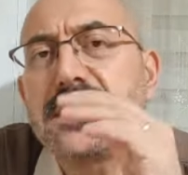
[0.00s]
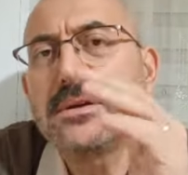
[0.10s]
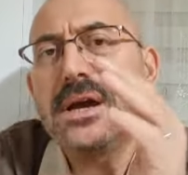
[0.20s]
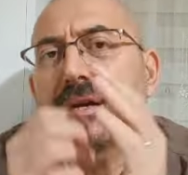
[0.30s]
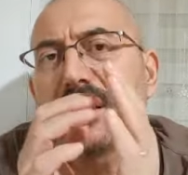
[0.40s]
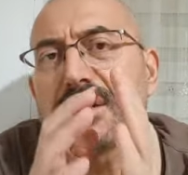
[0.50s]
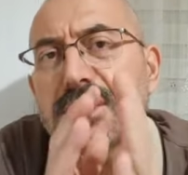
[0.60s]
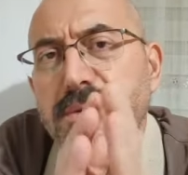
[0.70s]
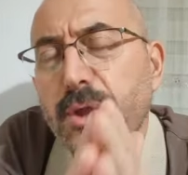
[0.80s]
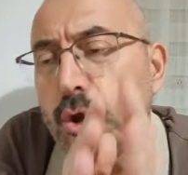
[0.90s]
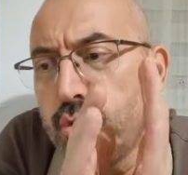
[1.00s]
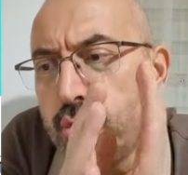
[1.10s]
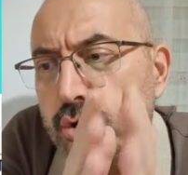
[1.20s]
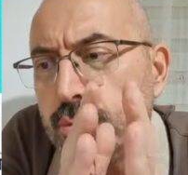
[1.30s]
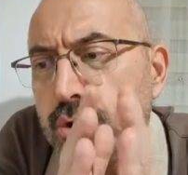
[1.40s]
sevgili arkadaşlar
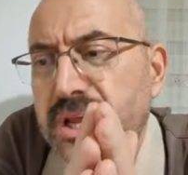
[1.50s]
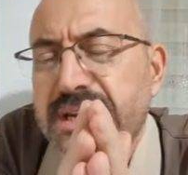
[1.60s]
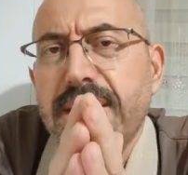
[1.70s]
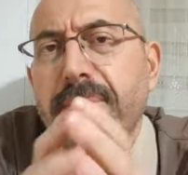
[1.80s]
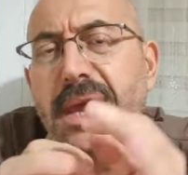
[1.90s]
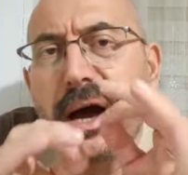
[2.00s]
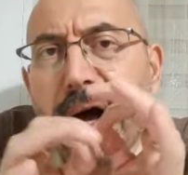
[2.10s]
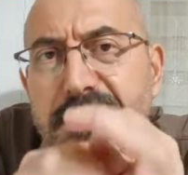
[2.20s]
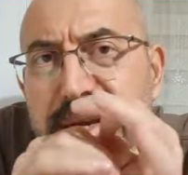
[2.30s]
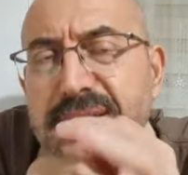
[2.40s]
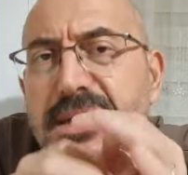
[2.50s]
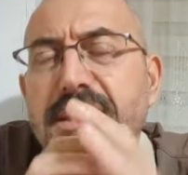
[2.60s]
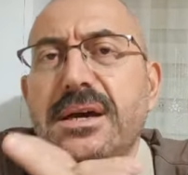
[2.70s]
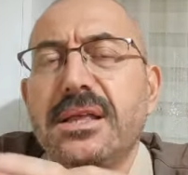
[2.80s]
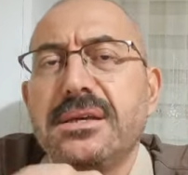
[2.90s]
yükümlülere adrese
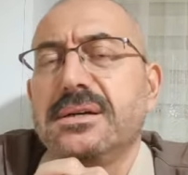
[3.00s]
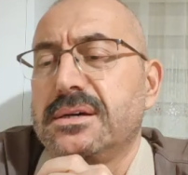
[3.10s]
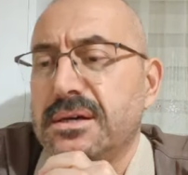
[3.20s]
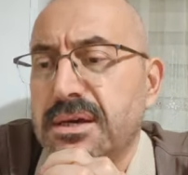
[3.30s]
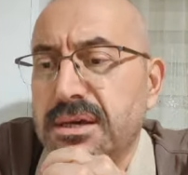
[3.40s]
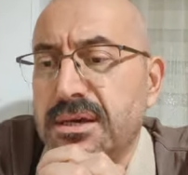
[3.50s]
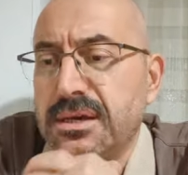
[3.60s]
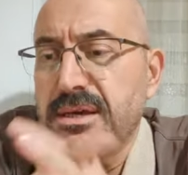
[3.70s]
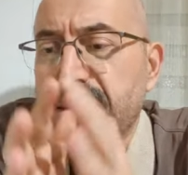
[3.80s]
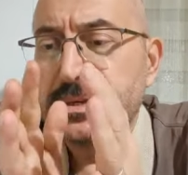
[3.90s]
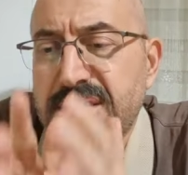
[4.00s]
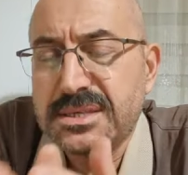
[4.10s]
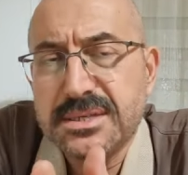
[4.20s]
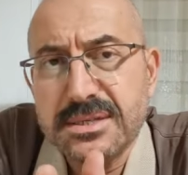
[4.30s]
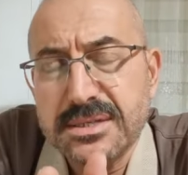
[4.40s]
dayalı e,
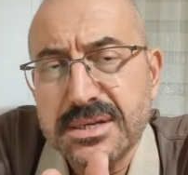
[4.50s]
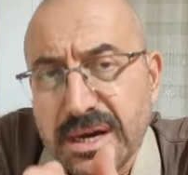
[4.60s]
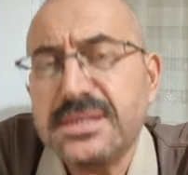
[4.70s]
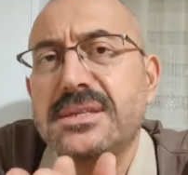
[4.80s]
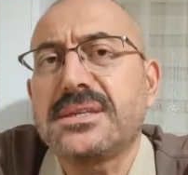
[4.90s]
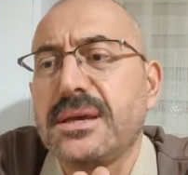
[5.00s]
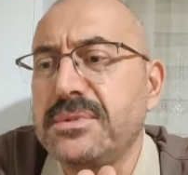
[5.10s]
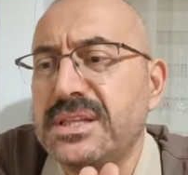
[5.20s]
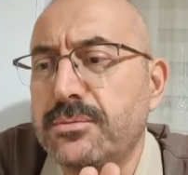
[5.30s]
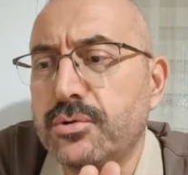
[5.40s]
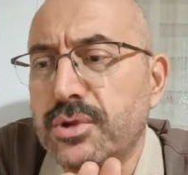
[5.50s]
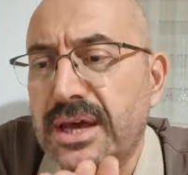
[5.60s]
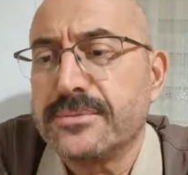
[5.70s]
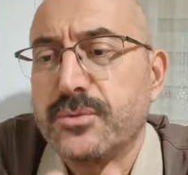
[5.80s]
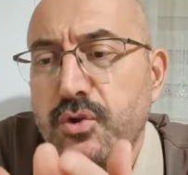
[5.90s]
kayıt sisteminde
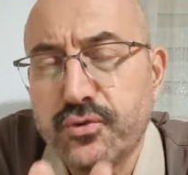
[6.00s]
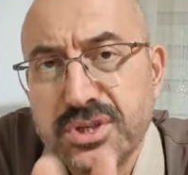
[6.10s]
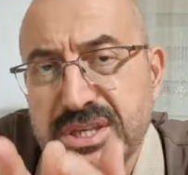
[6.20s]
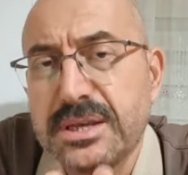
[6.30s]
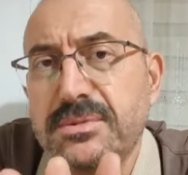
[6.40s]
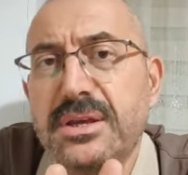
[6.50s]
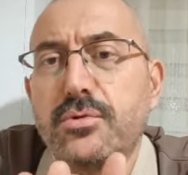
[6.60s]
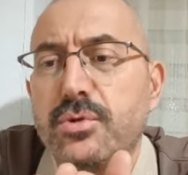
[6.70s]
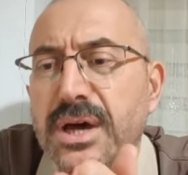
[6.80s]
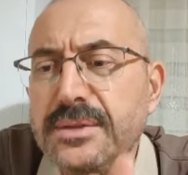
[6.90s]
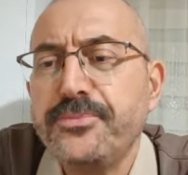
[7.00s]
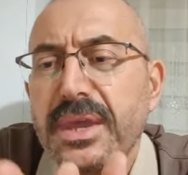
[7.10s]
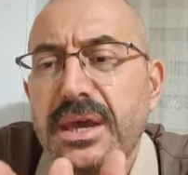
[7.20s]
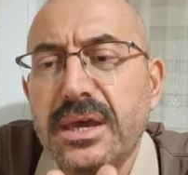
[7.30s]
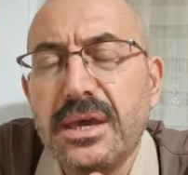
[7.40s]
bulunan, nüfus sisteminde bulunan
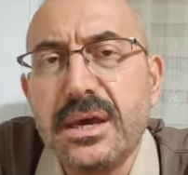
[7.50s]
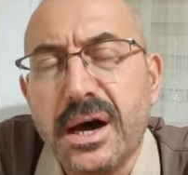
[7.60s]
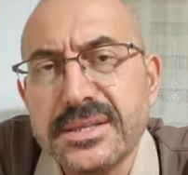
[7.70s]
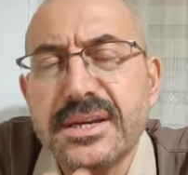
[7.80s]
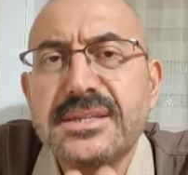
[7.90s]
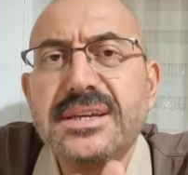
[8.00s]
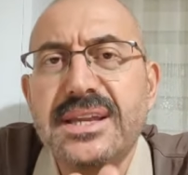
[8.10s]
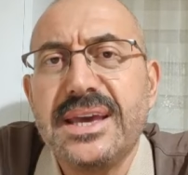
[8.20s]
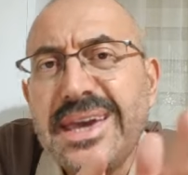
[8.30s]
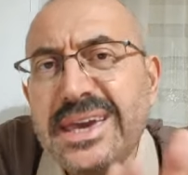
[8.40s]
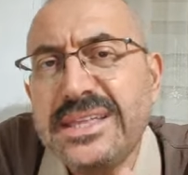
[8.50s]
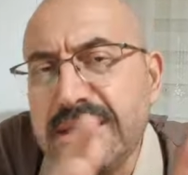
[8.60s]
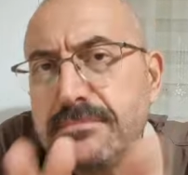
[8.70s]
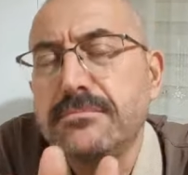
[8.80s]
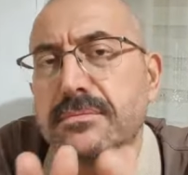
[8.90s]
e, adresiyle
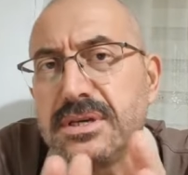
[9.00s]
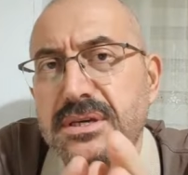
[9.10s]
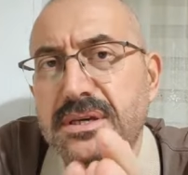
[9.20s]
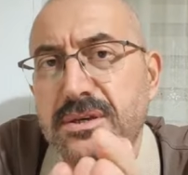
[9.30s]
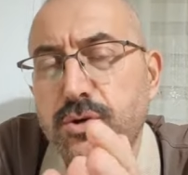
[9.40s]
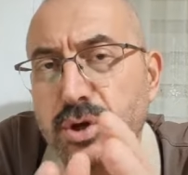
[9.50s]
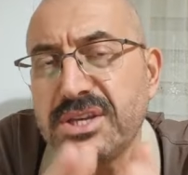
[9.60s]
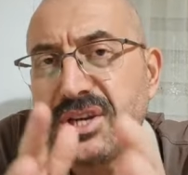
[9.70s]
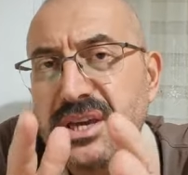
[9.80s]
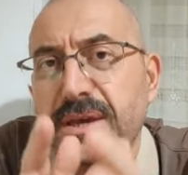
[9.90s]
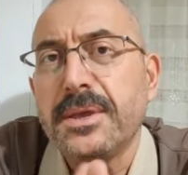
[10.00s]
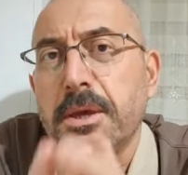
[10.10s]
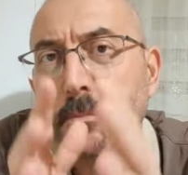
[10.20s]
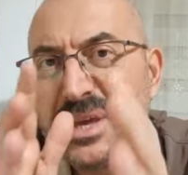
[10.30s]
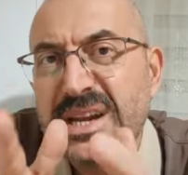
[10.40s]
eğitim e, göreceği
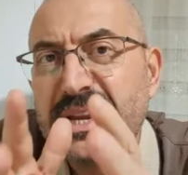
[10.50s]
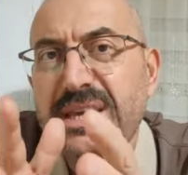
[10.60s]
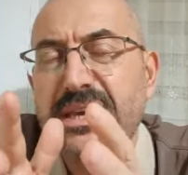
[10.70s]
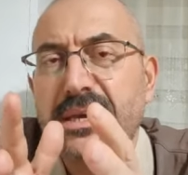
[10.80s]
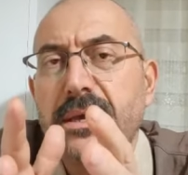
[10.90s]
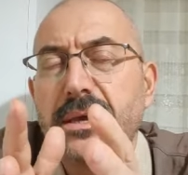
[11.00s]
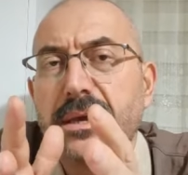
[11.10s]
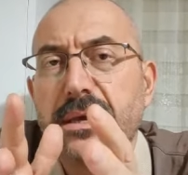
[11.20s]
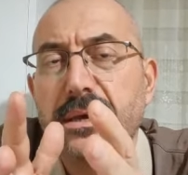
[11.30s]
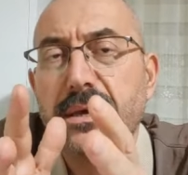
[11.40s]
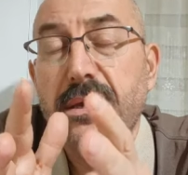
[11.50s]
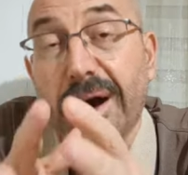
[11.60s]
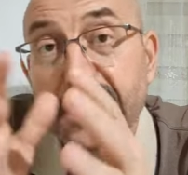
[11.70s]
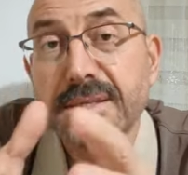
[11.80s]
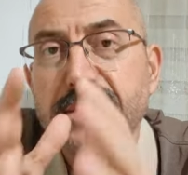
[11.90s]
birliği e,
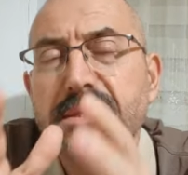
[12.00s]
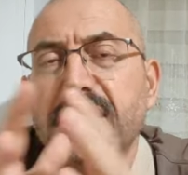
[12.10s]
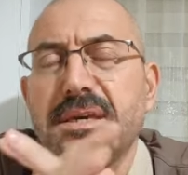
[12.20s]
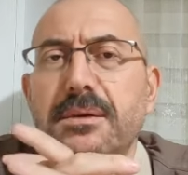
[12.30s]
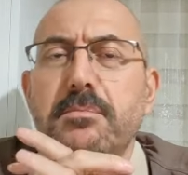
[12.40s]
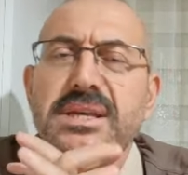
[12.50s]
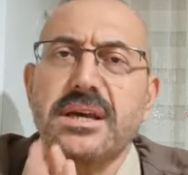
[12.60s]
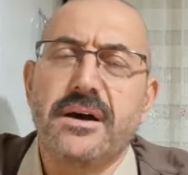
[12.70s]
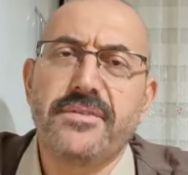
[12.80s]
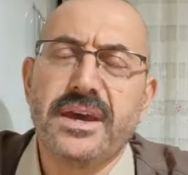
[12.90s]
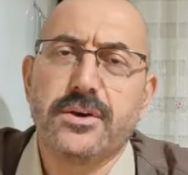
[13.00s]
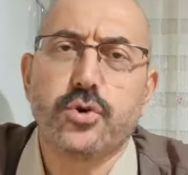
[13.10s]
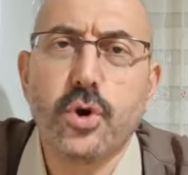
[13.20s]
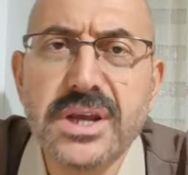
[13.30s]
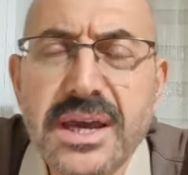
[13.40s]
arasındaki mesafeye
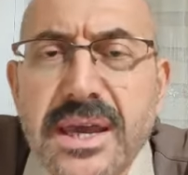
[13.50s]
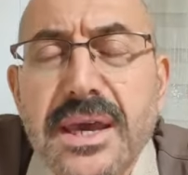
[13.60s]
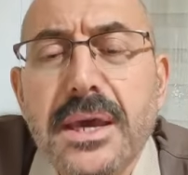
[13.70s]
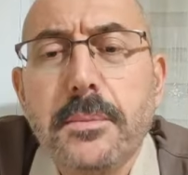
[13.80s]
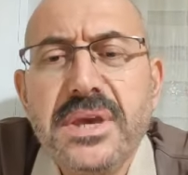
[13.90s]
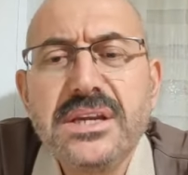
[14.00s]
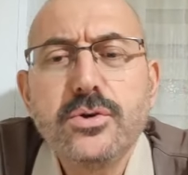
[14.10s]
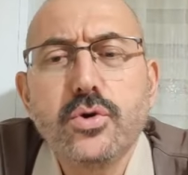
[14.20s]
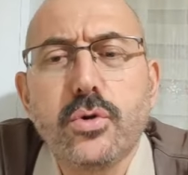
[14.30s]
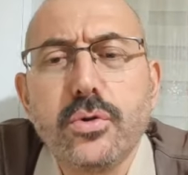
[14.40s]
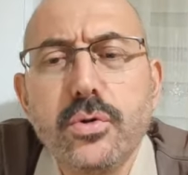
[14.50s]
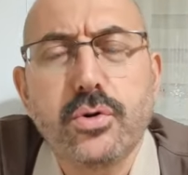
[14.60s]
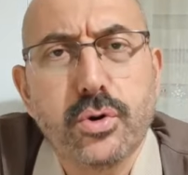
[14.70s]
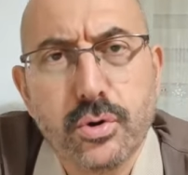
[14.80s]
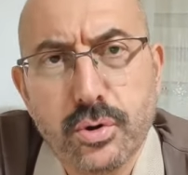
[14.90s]
göre bir
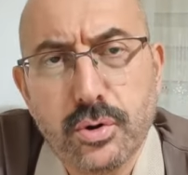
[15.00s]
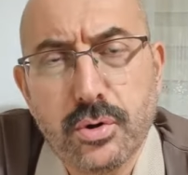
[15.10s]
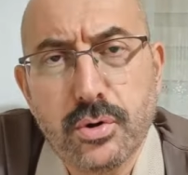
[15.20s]
yolluk e,